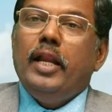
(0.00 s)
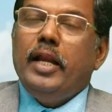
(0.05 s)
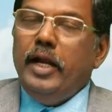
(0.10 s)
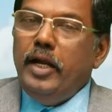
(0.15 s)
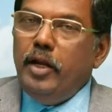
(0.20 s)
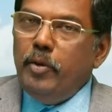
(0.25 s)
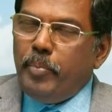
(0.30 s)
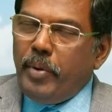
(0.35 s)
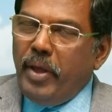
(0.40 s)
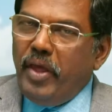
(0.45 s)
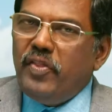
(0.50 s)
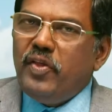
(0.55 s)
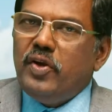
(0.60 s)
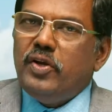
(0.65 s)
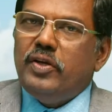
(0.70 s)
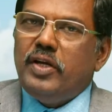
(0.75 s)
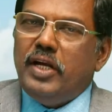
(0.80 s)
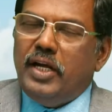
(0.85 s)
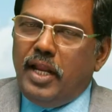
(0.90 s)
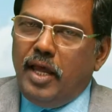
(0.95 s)
ரெண்டு பேர்
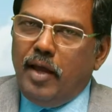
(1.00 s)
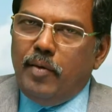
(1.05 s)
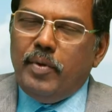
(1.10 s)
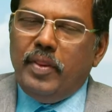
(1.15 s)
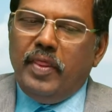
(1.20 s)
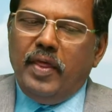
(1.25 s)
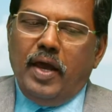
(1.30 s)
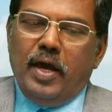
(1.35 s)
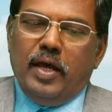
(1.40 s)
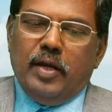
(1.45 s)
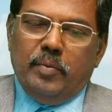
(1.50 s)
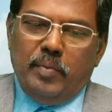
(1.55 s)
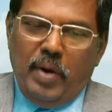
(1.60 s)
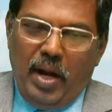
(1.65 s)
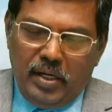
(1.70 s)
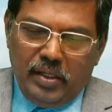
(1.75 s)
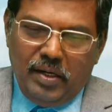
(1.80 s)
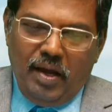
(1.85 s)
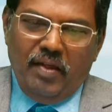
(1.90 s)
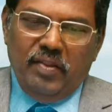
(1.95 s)
இரண்டாம் அதிகாரம்
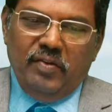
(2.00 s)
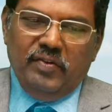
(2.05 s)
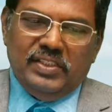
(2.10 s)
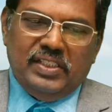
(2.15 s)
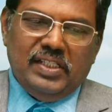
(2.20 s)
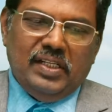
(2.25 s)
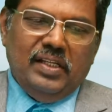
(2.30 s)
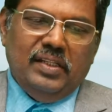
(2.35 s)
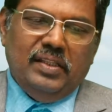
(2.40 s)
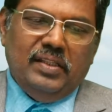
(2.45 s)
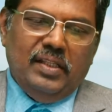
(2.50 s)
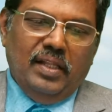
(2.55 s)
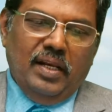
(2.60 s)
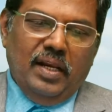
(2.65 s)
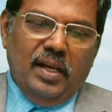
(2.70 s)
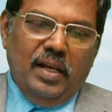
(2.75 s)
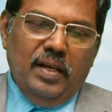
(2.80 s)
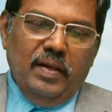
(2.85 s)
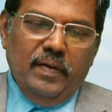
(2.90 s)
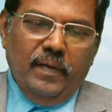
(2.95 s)
நான்காவது
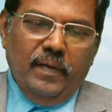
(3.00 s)
வசனத்தில்